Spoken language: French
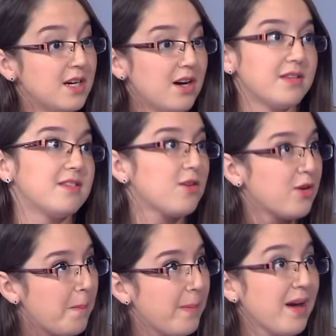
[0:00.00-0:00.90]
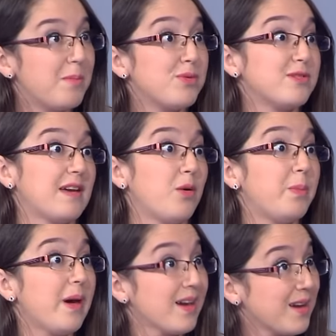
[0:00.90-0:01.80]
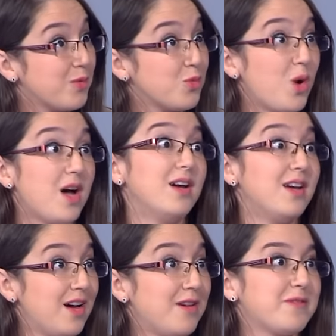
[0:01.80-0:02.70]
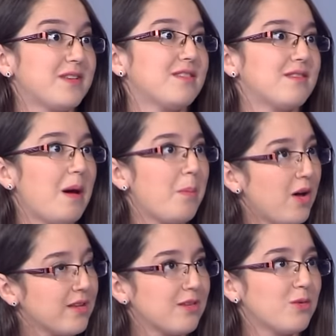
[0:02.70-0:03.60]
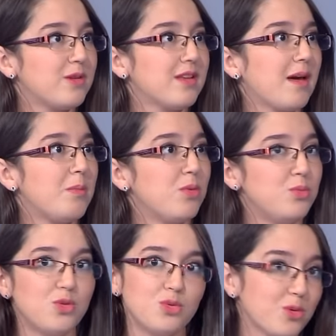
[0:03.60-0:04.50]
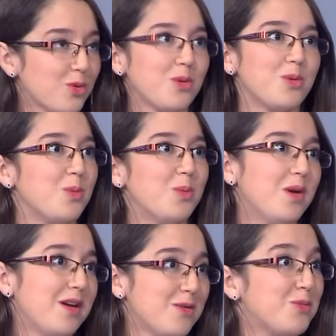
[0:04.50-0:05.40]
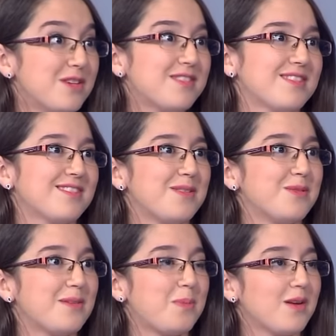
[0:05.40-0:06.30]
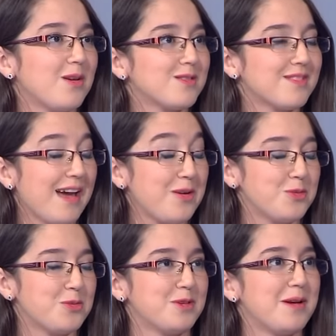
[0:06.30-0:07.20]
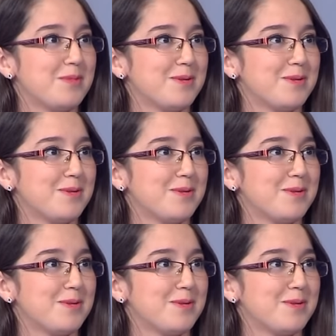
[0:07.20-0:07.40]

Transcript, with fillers: On est seul, on perd un peu ses repères et on doit mm. en fait euh, apprendre à se connaître un peu mieux. Donc euh, oui, c'est une expérience incontournable.